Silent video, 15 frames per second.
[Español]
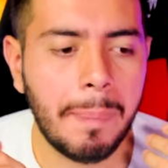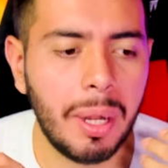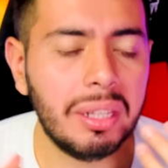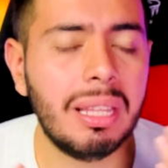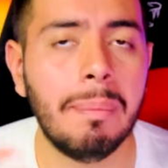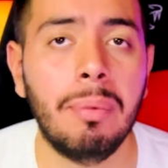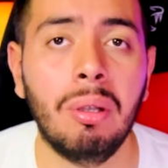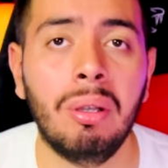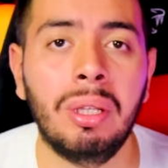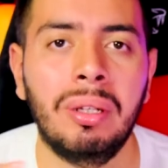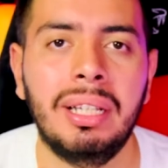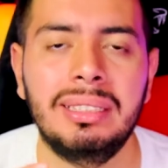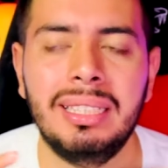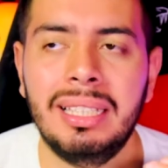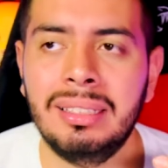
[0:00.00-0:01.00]
Pero tampoco creo
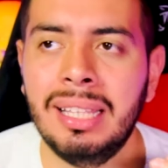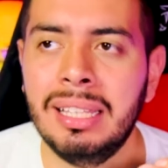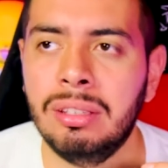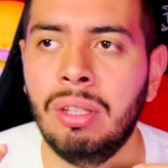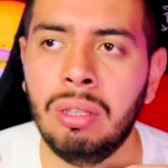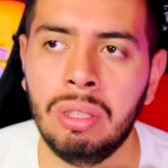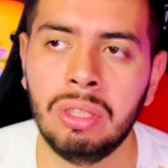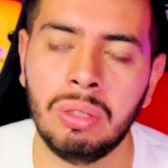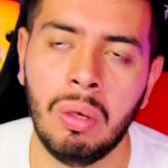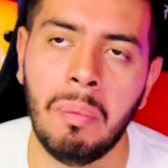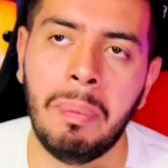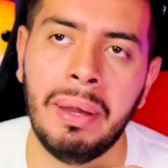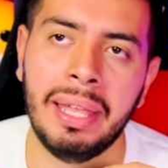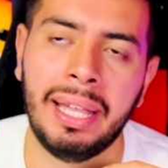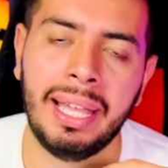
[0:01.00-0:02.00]
que sean tan tontos como
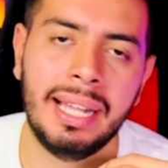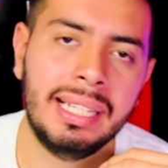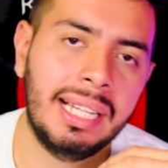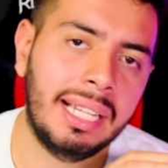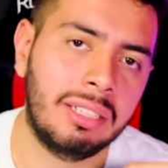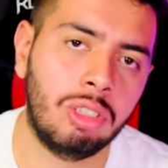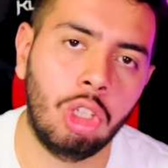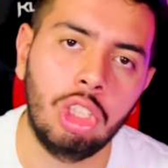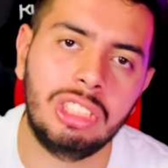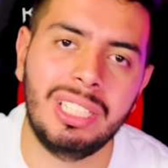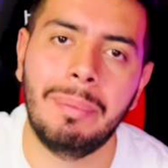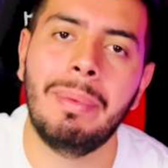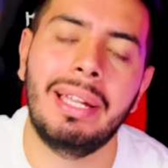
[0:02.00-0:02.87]
para dejar ir a todo ese